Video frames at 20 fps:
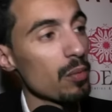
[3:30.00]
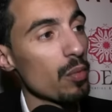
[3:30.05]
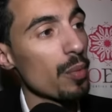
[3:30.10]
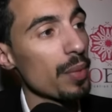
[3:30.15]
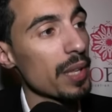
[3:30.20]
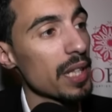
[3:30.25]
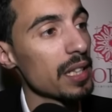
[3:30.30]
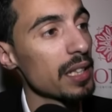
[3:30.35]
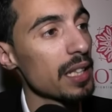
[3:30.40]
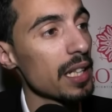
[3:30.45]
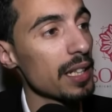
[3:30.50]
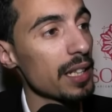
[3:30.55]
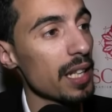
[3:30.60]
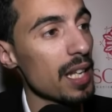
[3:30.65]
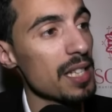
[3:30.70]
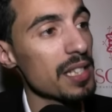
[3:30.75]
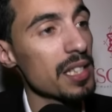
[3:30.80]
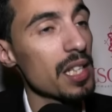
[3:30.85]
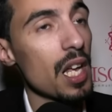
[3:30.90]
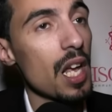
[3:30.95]
ممكن ديال
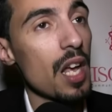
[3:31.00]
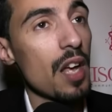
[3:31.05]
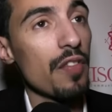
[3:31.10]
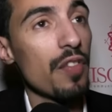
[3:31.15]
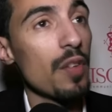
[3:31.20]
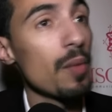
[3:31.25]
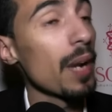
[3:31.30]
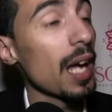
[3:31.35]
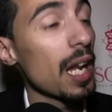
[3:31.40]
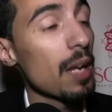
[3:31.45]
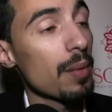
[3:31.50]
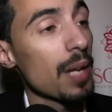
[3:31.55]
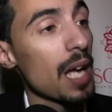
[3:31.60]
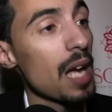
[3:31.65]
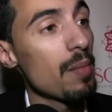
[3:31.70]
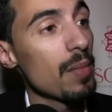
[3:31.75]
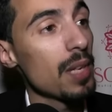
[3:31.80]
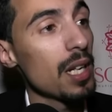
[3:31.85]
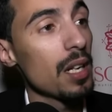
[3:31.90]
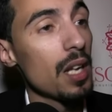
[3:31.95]
الناس في المغرب
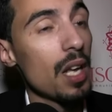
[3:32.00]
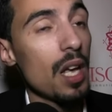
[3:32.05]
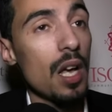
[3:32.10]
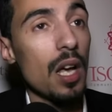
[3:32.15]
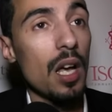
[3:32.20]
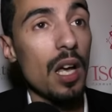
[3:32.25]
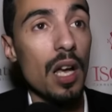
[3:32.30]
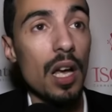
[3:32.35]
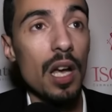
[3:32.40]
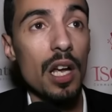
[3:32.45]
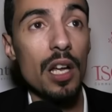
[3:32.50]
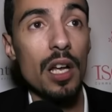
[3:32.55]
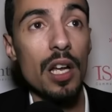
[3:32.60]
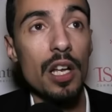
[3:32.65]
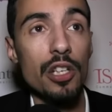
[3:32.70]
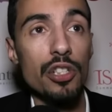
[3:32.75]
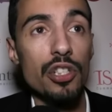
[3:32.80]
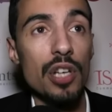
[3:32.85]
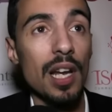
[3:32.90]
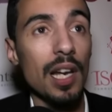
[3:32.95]
كامل
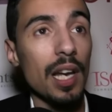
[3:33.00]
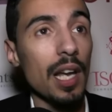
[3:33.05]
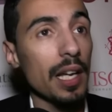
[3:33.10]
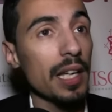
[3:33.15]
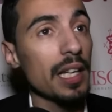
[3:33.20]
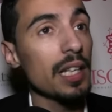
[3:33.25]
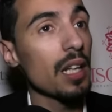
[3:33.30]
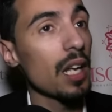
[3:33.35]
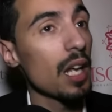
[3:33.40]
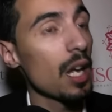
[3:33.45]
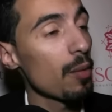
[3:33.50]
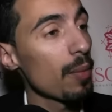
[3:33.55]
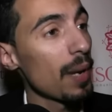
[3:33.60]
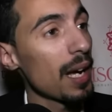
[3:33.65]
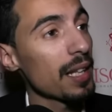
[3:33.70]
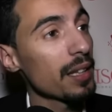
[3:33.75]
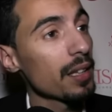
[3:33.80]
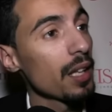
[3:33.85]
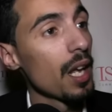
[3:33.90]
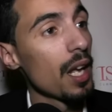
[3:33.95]
آه ان شاء الله كاين
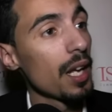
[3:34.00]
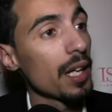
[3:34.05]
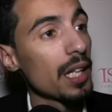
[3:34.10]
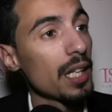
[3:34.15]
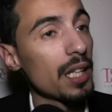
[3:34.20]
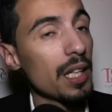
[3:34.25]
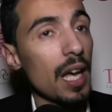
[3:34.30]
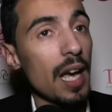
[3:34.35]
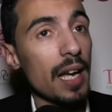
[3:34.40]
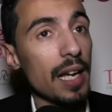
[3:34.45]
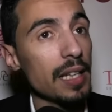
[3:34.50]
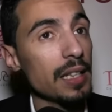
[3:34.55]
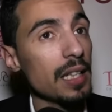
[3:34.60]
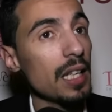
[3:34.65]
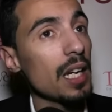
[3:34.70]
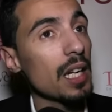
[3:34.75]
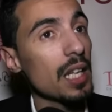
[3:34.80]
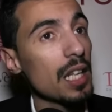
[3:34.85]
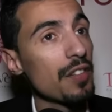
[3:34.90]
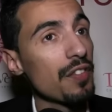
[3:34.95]
الرباط كاين
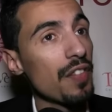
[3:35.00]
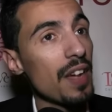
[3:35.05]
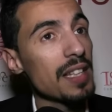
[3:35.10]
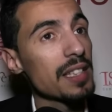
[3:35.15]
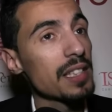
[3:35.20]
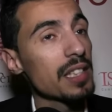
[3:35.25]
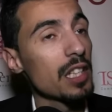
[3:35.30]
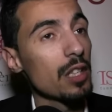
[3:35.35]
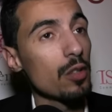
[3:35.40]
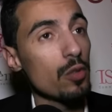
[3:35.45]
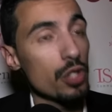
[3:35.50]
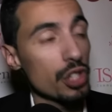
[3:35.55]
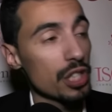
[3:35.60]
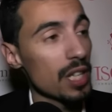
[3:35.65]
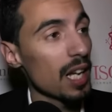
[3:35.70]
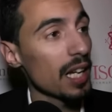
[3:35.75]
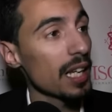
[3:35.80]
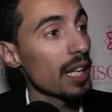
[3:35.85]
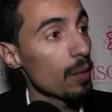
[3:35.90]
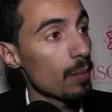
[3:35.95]
اكادير كاين فاس كاين
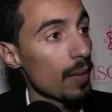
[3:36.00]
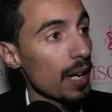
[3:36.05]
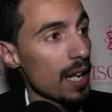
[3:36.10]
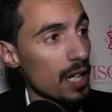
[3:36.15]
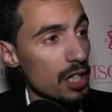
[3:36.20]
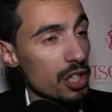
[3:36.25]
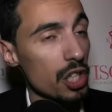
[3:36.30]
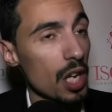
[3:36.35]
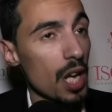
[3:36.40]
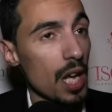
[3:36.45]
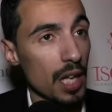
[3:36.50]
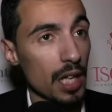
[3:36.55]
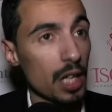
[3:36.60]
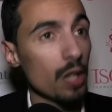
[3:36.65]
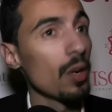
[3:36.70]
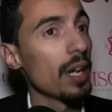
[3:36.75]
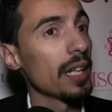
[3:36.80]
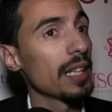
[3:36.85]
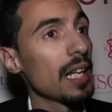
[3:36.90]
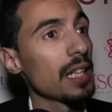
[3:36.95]
وجده كاين مراكش
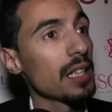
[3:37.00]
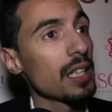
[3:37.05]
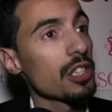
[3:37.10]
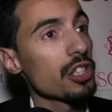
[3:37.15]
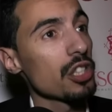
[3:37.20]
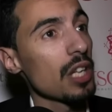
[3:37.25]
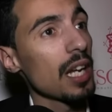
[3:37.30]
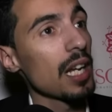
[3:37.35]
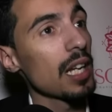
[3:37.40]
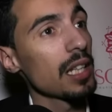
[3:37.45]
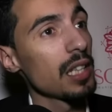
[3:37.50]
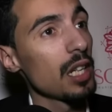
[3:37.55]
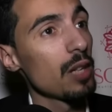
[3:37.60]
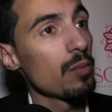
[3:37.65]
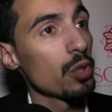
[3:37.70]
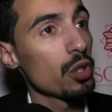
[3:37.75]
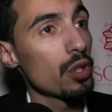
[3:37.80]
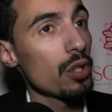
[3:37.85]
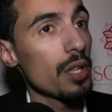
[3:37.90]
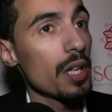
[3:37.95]
كاين واحد العدد ان شاء الله ديال
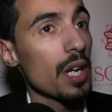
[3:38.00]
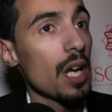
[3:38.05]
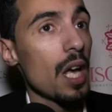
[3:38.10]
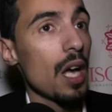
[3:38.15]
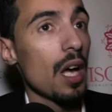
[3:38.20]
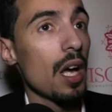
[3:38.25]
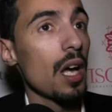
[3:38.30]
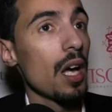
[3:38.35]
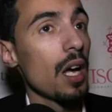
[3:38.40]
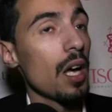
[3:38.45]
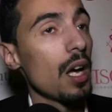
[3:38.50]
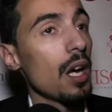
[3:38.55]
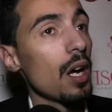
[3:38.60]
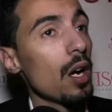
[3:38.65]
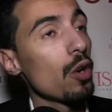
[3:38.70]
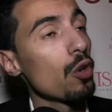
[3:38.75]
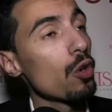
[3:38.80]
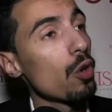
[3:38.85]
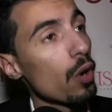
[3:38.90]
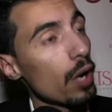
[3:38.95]
المدن
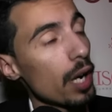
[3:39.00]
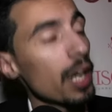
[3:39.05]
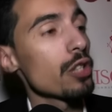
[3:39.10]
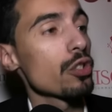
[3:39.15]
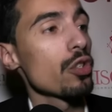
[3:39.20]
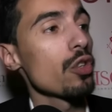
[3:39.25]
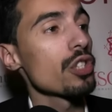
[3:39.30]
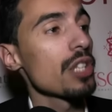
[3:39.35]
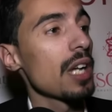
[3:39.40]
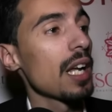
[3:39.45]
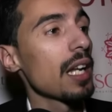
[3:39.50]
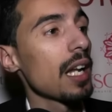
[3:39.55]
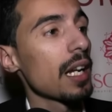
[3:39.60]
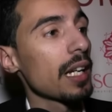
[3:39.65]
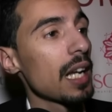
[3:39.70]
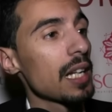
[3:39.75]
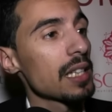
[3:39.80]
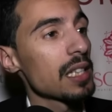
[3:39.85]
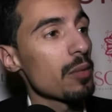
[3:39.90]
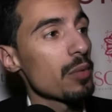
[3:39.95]
آه ونرجعوا ان شاء الله
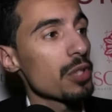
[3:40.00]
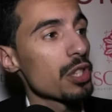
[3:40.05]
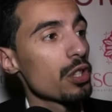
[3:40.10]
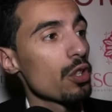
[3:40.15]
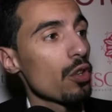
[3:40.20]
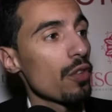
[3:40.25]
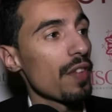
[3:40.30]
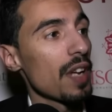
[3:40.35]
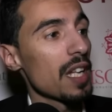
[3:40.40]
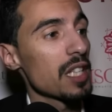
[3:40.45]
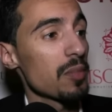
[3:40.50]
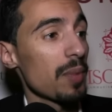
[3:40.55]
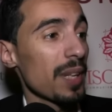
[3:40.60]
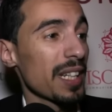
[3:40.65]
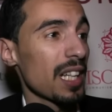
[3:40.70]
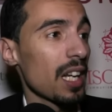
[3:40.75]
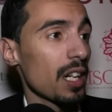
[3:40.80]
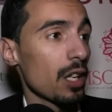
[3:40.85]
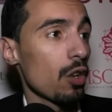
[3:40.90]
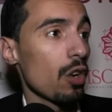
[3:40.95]
لكازا باش نديروا فيها
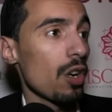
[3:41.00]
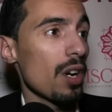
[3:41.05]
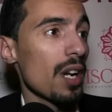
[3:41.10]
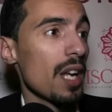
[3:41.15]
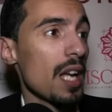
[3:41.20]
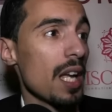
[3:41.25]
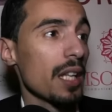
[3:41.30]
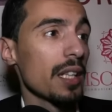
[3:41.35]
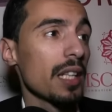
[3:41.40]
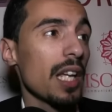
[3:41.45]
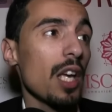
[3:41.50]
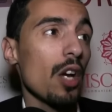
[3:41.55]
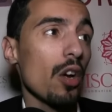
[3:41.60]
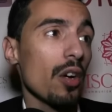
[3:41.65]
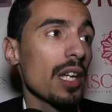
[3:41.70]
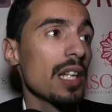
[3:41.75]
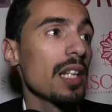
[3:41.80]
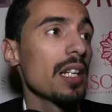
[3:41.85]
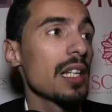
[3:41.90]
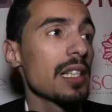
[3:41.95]
سبيكتاكل اخر دايوغ
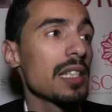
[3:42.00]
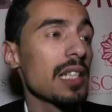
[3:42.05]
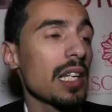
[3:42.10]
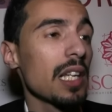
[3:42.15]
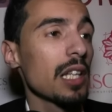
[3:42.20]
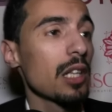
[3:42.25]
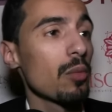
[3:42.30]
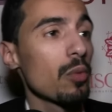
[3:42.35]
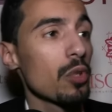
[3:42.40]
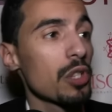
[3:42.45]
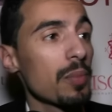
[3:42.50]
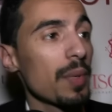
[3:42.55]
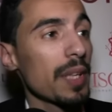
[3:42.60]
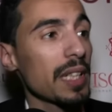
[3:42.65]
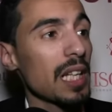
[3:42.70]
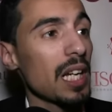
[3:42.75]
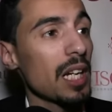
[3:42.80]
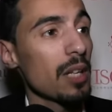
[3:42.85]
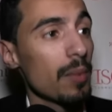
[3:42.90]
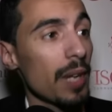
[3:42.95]
كاينين الناس اللي كيطلبوا
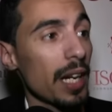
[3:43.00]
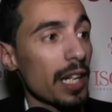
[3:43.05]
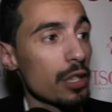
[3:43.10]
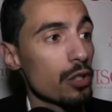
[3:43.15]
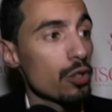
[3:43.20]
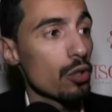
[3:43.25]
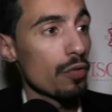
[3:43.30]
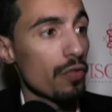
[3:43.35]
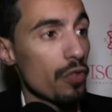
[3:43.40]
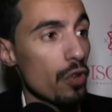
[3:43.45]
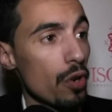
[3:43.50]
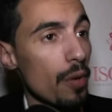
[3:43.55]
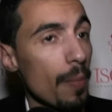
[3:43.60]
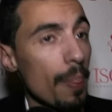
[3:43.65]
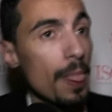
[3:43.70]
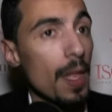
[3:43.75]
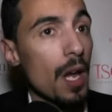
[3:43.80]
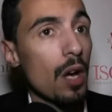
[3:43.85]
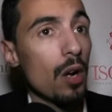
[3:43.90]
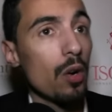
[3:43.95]
سبيكتاكل باغيين يشوفوه
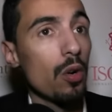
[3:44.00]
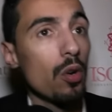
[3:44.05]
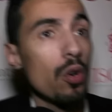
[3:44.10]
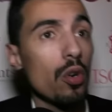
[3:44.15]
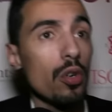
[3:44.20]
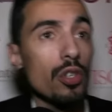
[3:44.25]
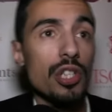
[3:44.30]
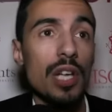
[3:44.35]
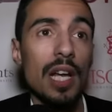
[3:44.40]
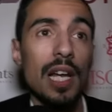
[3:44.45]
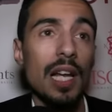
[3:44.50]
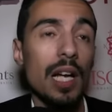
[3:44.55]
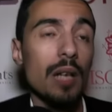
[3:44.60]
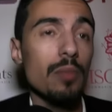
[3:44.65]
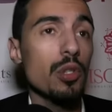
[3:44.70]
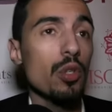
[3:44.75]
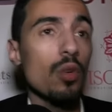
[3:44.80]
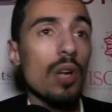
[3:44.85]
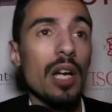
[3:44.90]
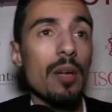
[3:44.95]
وان شاء الله
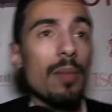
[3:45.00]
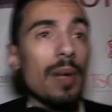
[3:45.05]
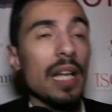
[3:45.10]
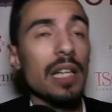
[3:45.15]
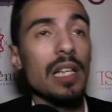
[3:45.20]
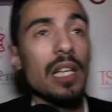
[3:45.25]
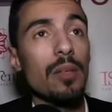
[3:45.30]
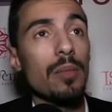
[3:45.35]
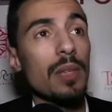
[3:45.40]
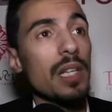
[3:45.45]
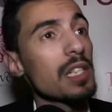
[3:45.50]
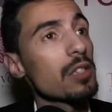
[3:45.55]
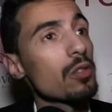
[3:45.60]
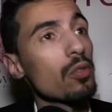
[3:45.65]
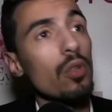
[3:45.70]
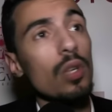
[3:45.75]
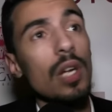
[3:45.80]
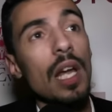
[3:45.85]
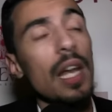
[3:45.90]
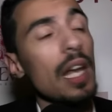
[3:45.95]
غنمشيو لاكبر عدد الناس
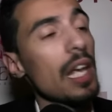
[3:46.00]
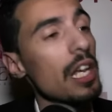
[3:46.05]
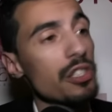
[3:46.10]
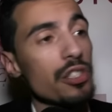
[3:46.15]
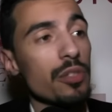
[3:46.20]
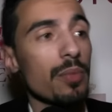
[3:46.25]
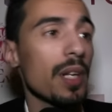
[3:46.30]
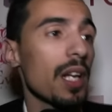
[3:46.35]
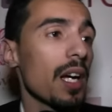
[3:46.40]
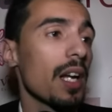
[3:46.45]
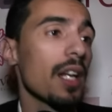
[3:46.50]
والله لا يحشمنا